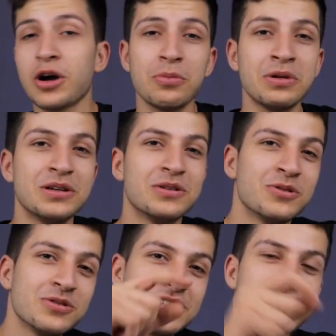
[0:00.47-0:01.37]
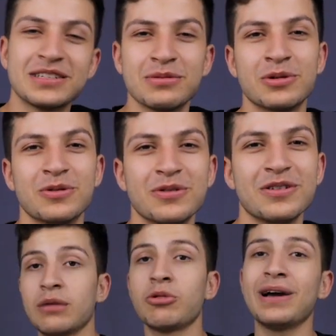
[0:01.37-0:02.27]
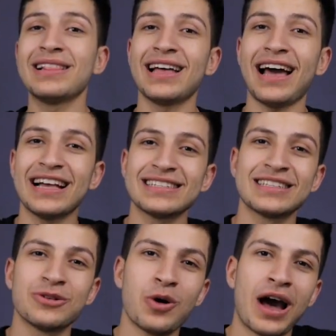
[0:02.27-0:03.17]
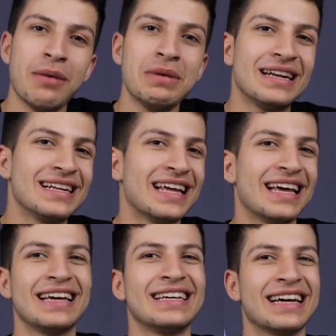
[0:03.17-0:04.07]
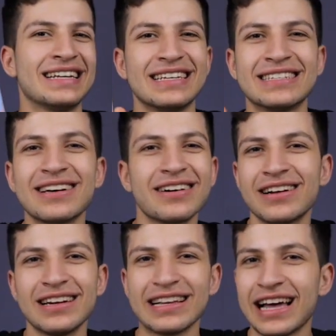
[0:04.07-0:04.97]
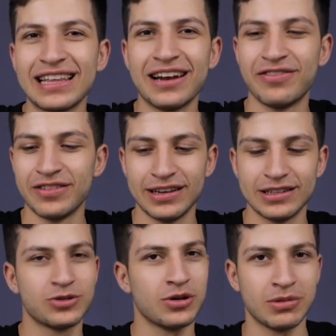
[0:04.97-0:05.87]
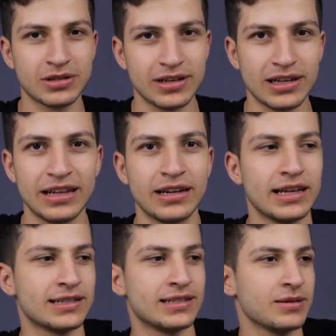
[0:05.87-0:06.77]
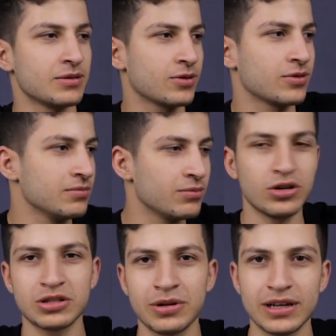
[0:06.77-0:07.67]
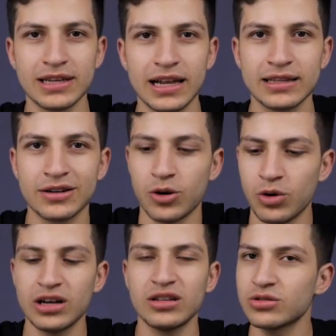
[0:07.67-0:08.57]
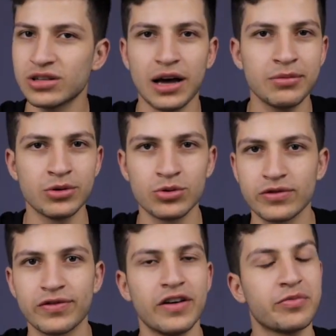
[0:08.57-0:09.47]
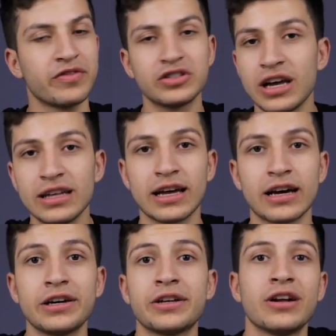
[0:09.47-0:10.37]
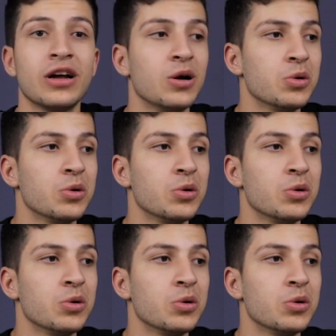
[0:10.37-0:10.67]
شاومي نوت 6 برو الموبايل ده حاسس ان هو عامل آه، يعني اثاره للجدل في السوق المصري لان الناس معظم الناس قالت ان هو نسخه من النوت 5 مفيش اي تغيير